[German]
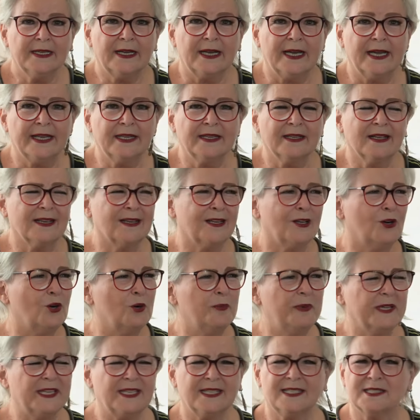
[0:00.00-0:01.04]
Eine,
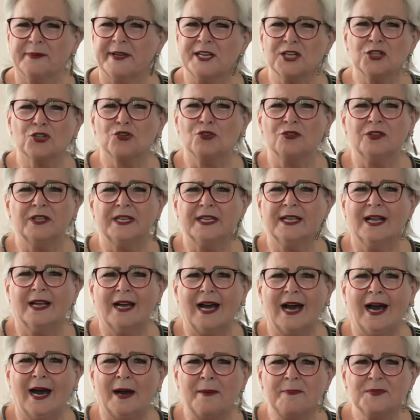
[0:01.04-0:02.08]
glaube ich,
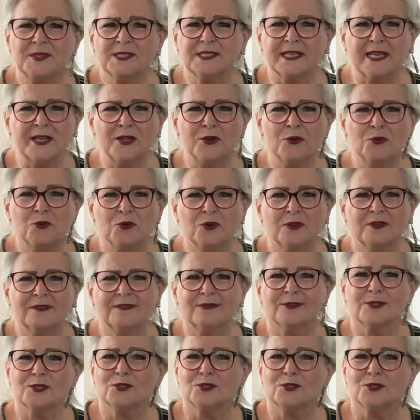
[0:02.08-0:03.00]
zweistündige Abendsendung,